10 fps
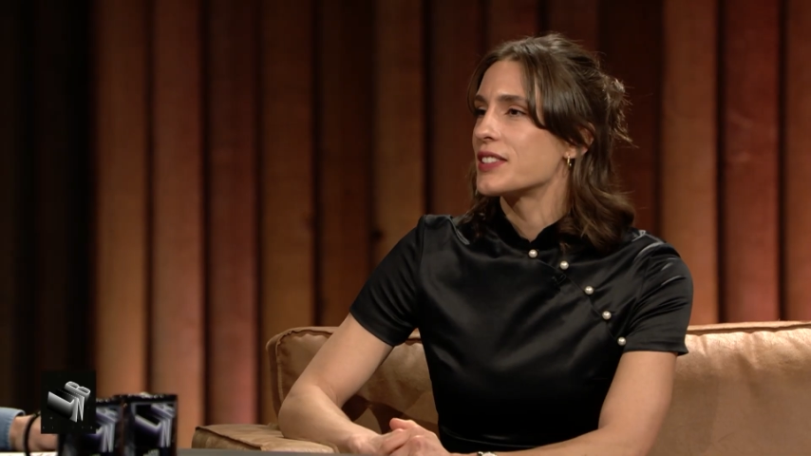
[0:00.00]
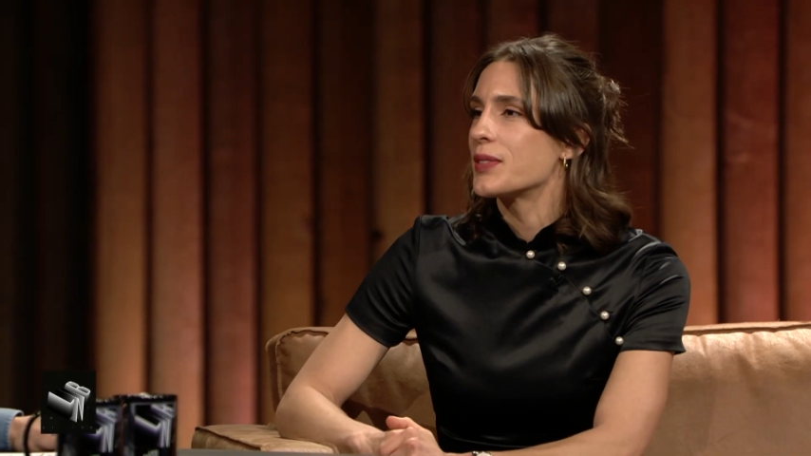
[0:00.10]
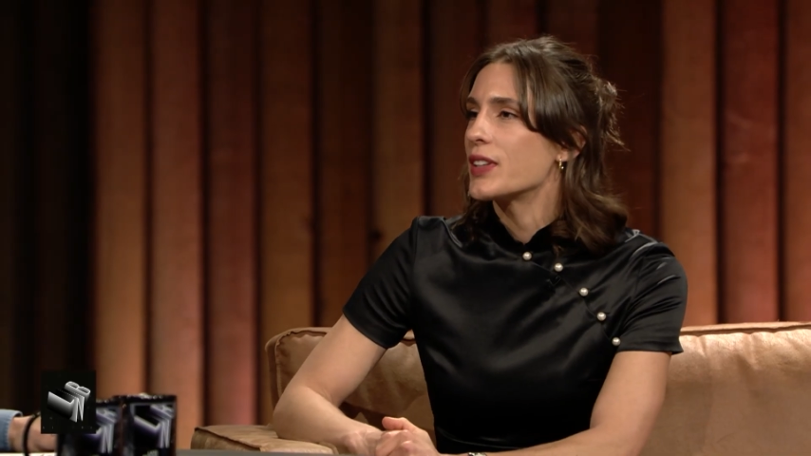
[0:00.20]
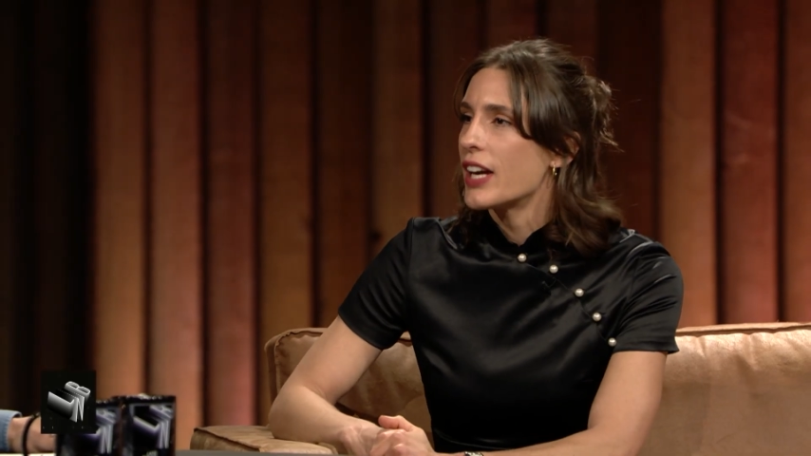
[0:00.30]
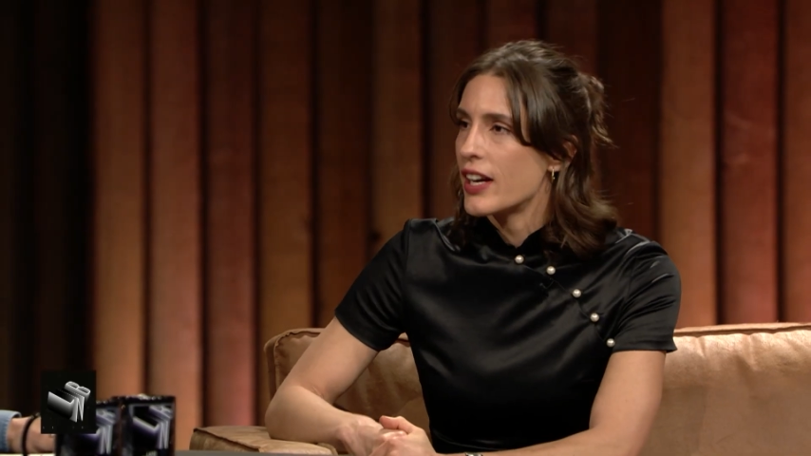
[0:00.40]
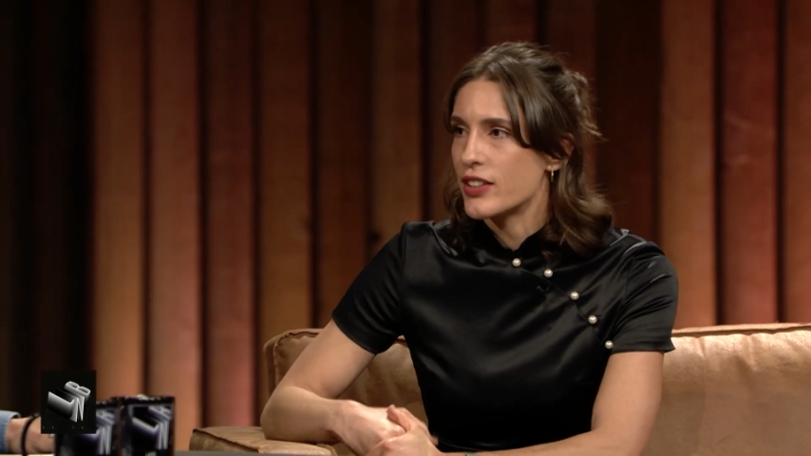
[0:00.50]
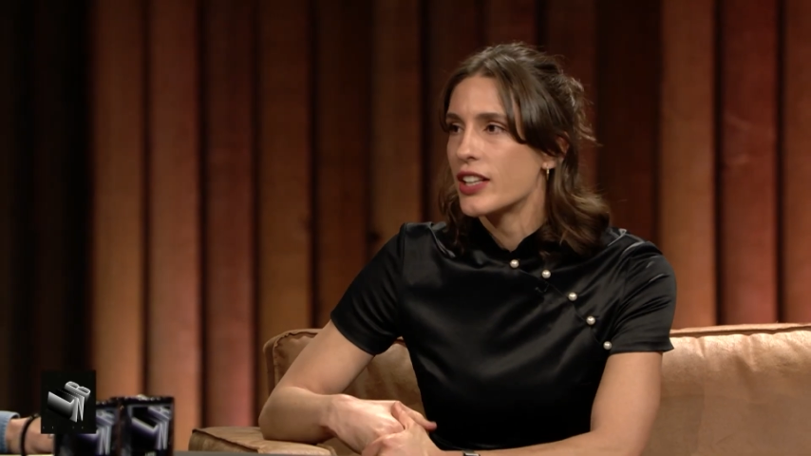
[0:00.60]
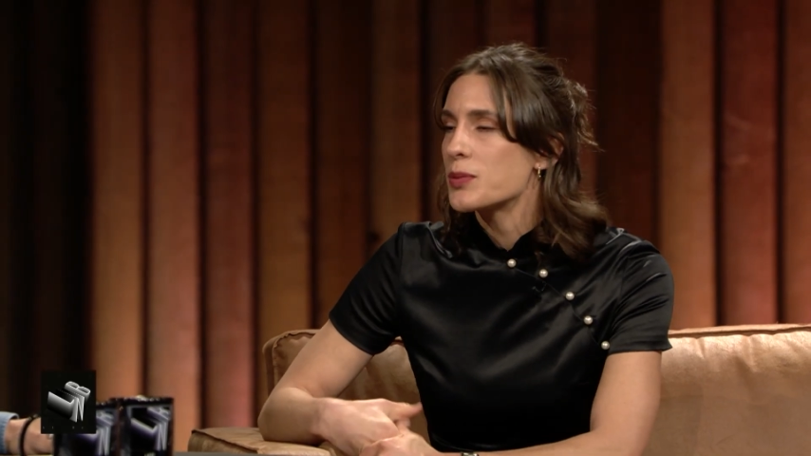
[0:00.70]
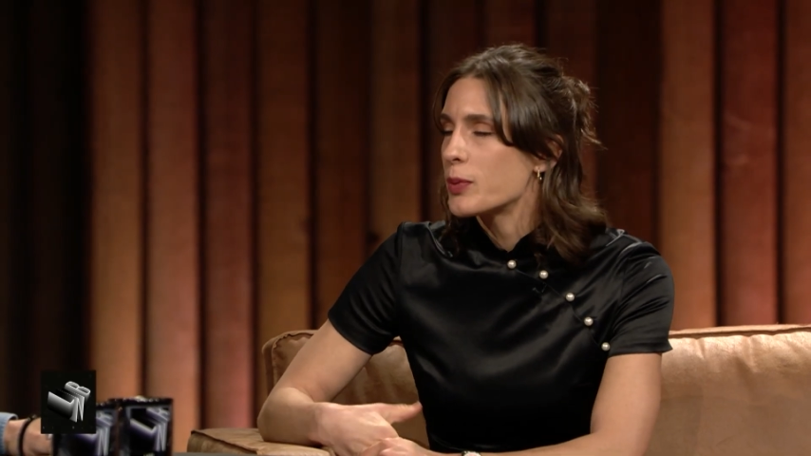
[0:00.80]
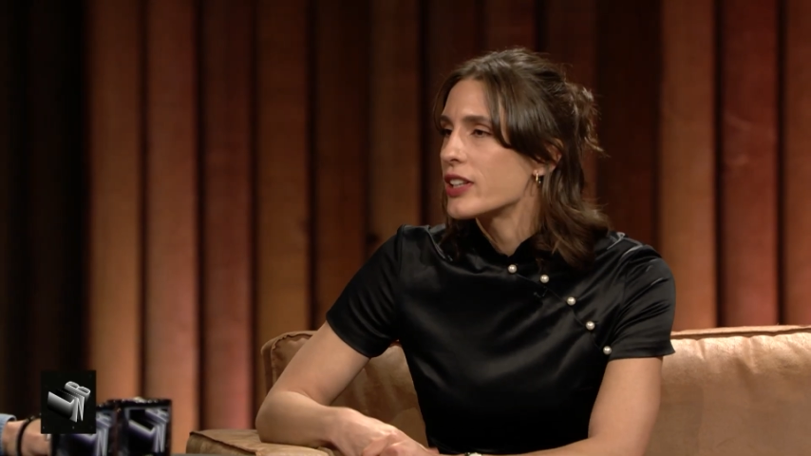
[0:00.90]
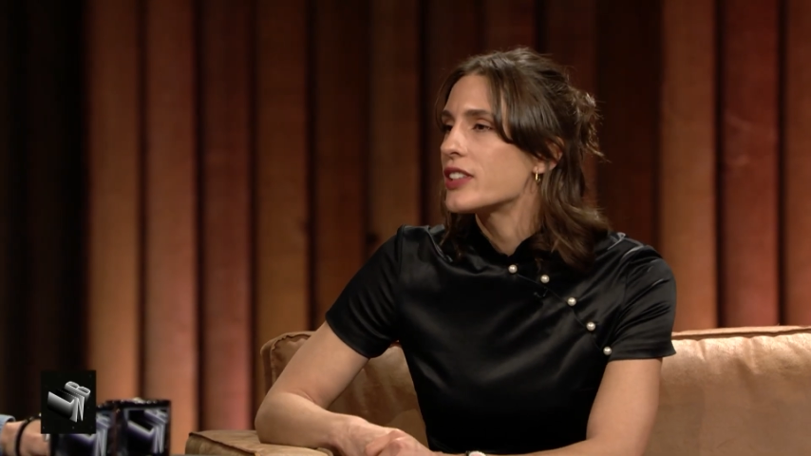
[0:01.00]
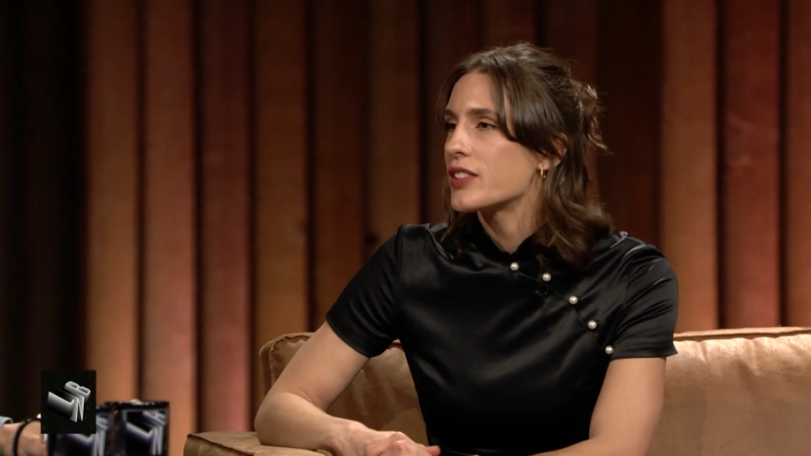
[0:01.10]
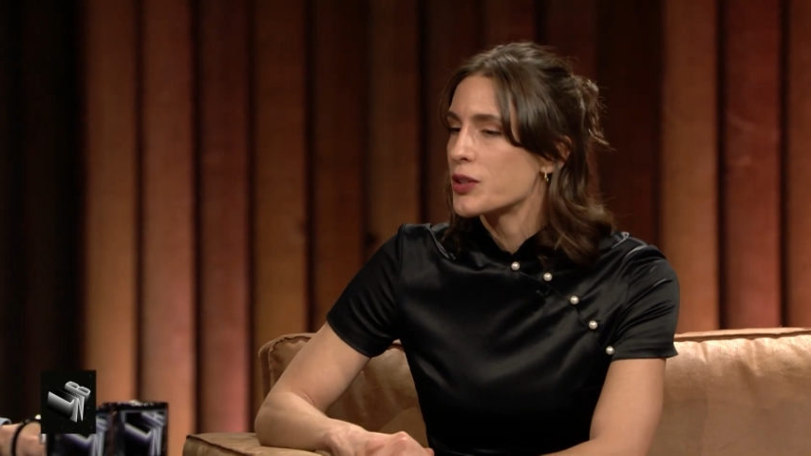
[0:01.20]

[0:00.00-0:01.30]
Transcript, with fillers: Ja, ja das bin ich.